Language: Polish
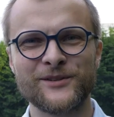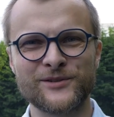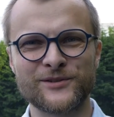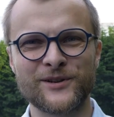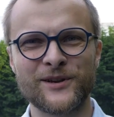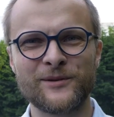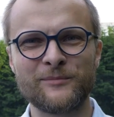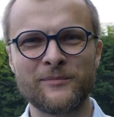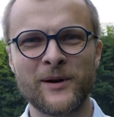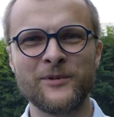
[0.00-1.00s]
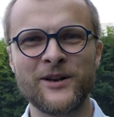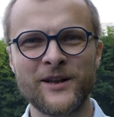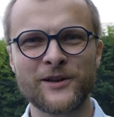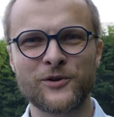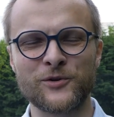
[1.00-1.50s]
że mamy
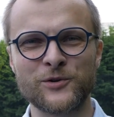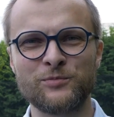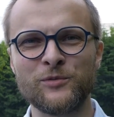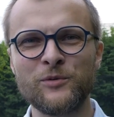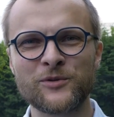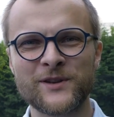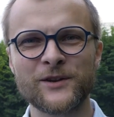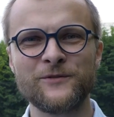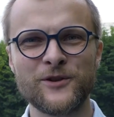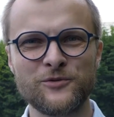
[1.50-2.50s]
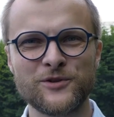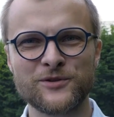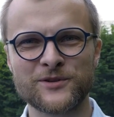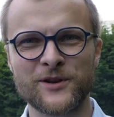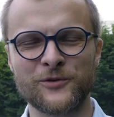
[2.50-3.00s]
lekkość pomimo tak wielu
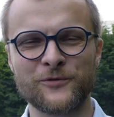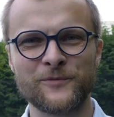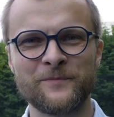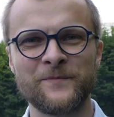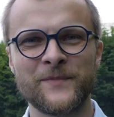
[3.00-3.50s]
ciężarów,